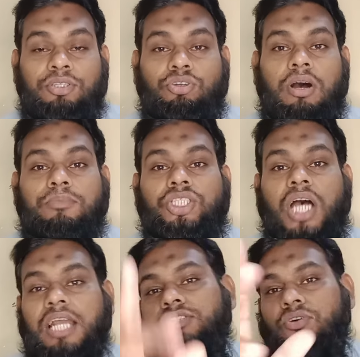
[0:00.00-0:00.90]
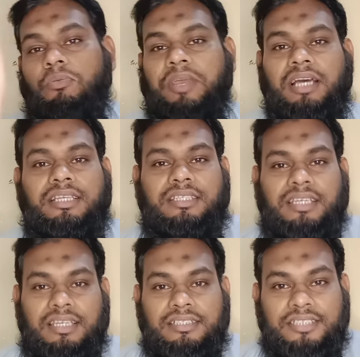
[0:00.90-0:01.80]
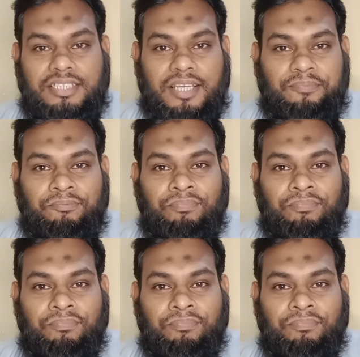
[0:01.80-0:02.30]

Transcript: तो हम चार सौ रुपये का दे देंगे ठीक है